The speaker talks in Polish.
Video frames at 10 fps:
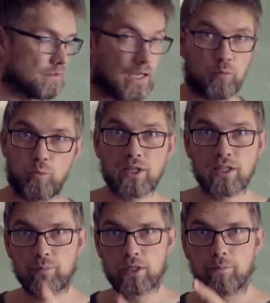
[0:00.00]
jabłek
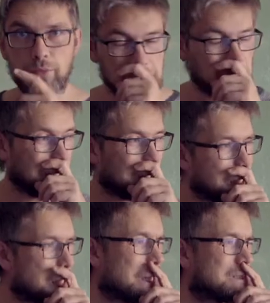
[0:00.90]
na parapecie,
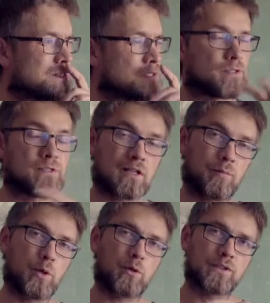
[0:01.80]

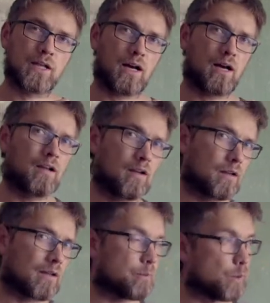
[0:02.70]
35
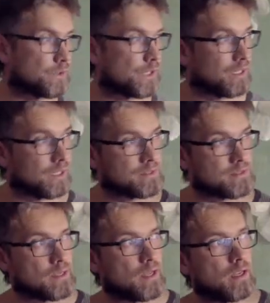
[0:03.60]
na pełnej
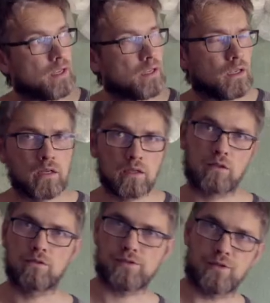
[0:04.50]
klatce i
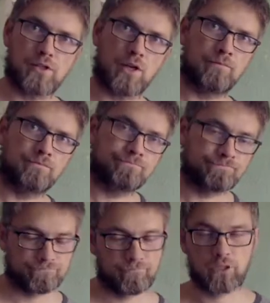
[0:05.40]
jedno zdjęcie.
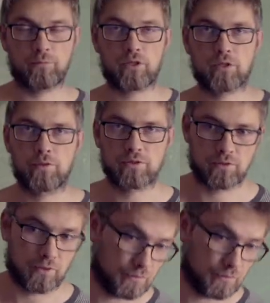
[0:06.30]
Zobaczymy, co z tego